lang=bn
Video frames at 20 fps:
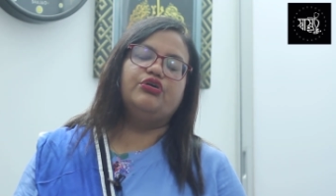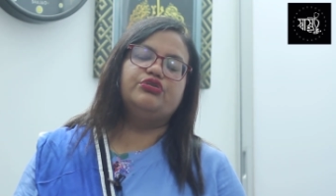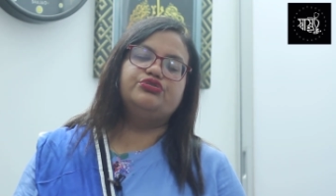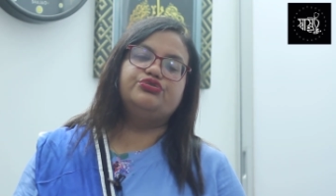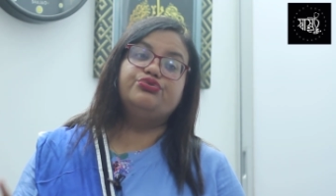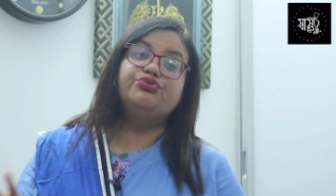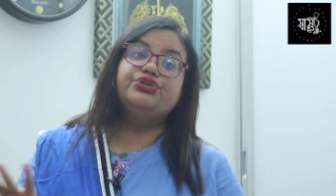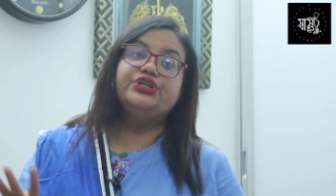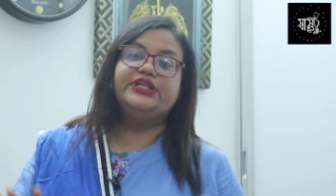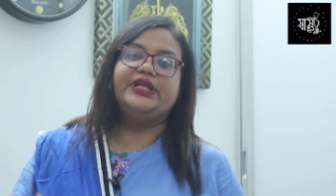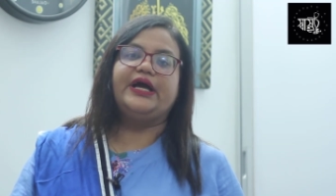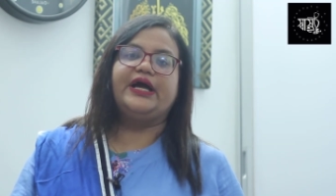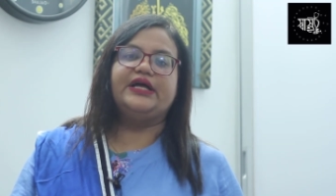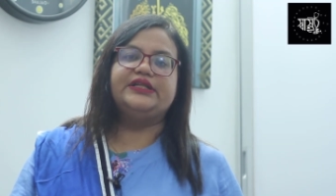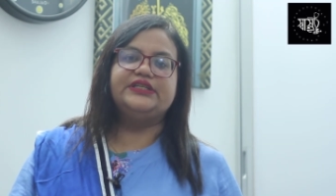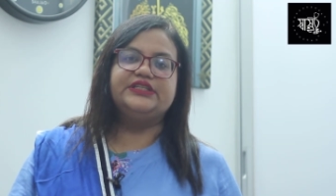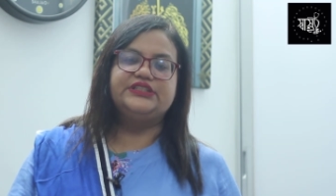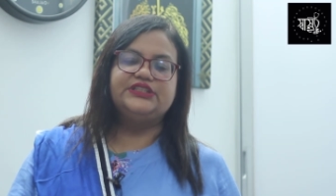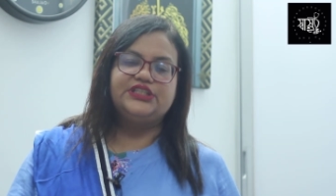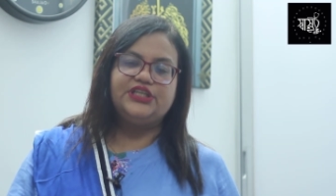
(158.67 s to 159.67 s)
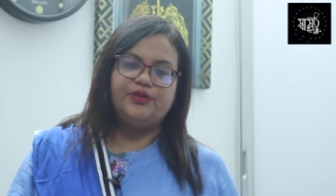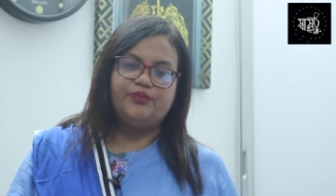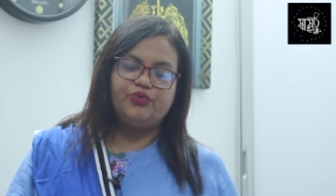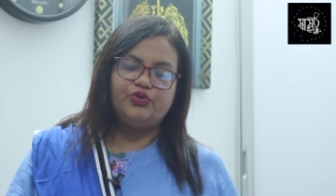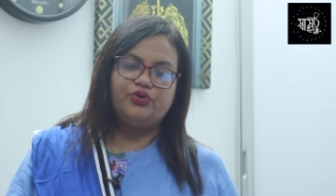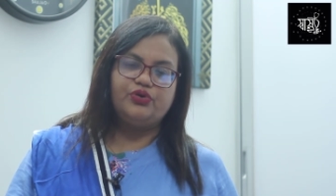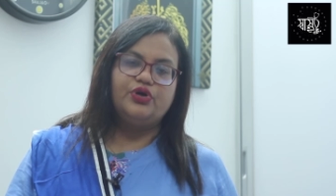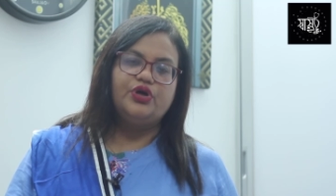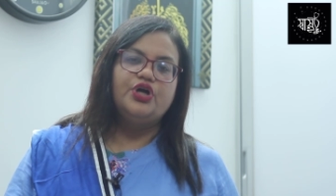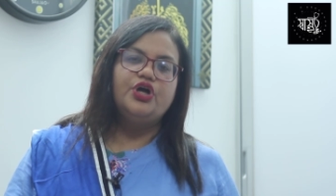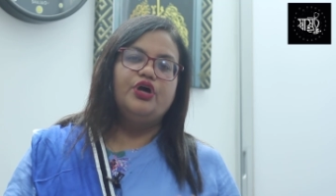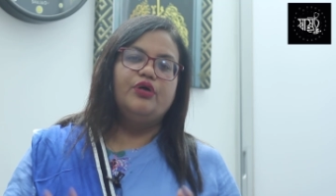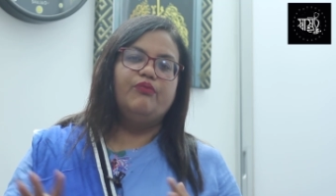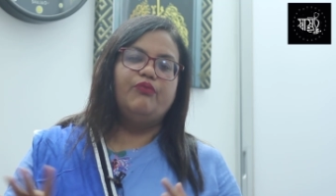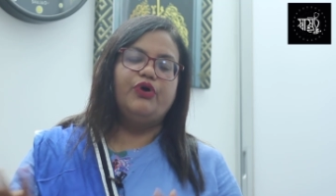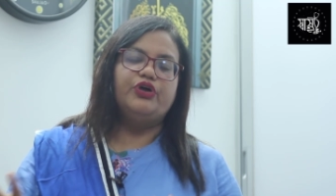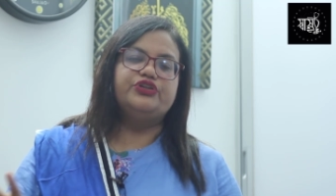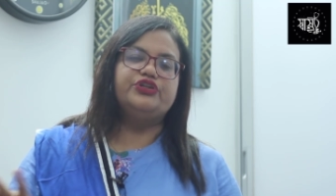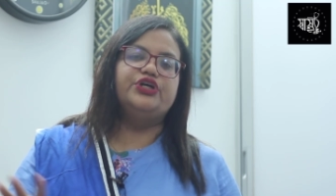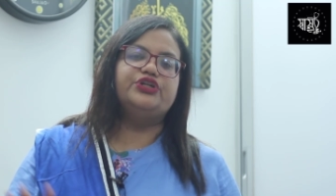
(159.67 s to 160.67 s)
ত্রুটি দেখা যাচ্ছে এবং
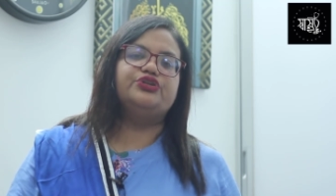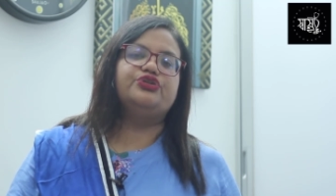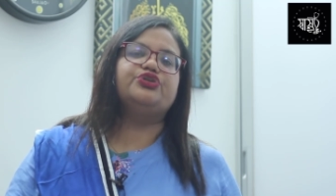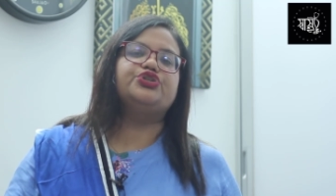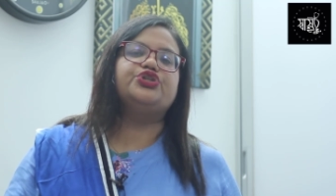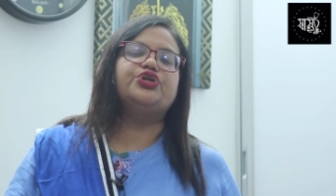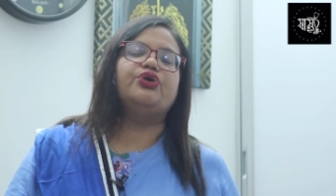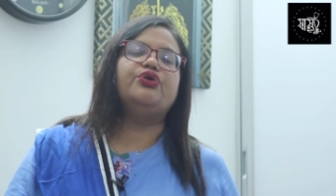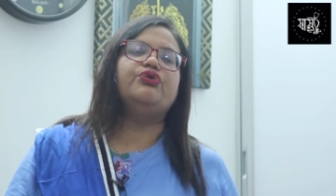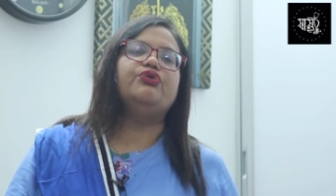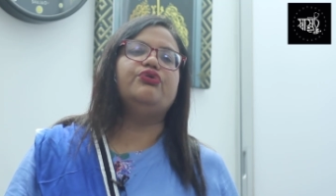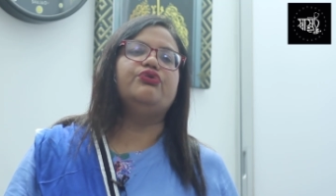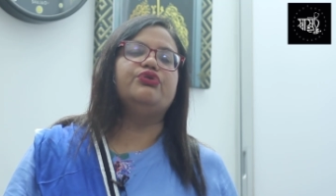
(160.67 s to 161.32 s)
বন্ধত্ব সহ